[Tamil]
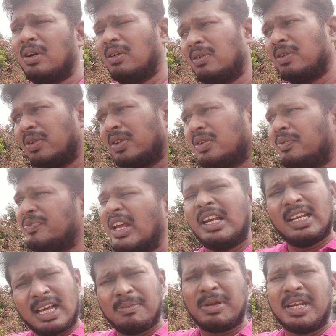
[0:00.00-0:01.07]
அவ்வளோ இருக்கும்
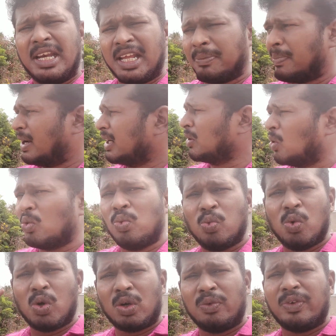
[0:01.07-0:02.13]
எல்லாமே இன்றைக்கி பாருங்கள்
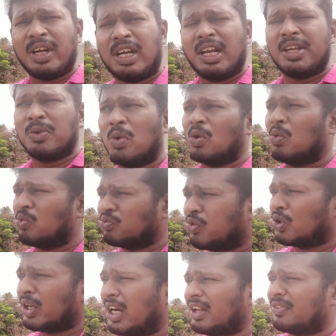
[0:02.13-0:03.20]
ஒவ்வொரு வீட்லேயும்
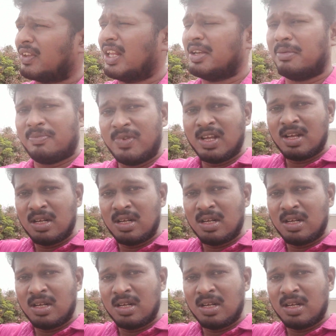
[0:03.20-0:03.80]
ஒவ்வொரு இடத்துலையும்